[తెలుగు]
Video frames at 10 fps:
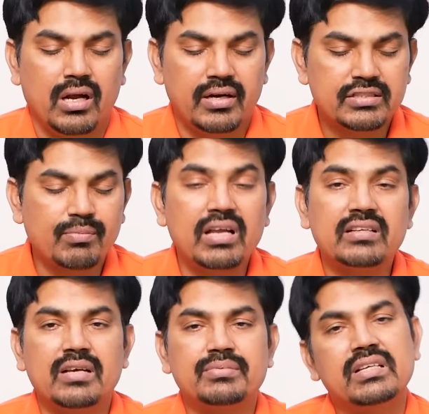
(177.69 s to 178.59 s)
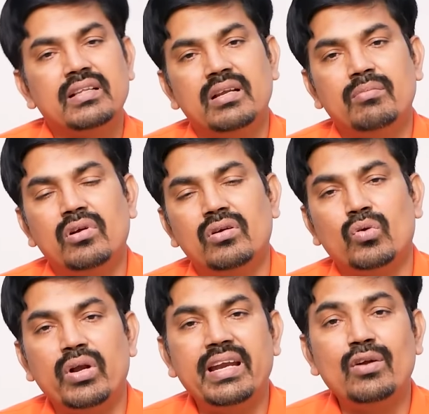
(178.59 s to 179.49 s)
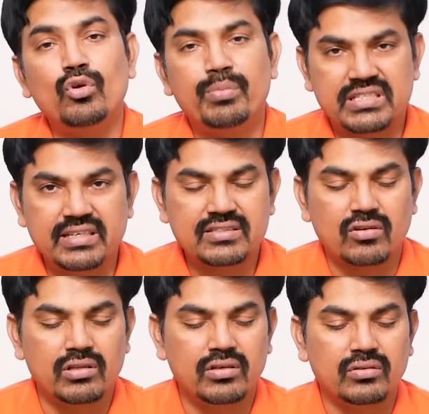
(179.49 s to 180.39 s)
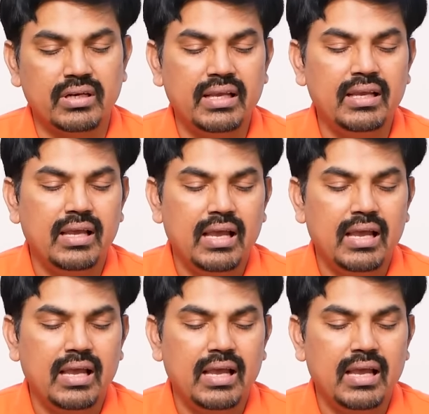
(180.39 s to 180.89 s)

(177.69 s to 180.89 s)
అండ్ స్మాల్ క్యాప్స్ అయితేనేమో ట్వంటీ టూ పర్సెంట్ డిస్కౌంట్ దొరుకుతున్నాయి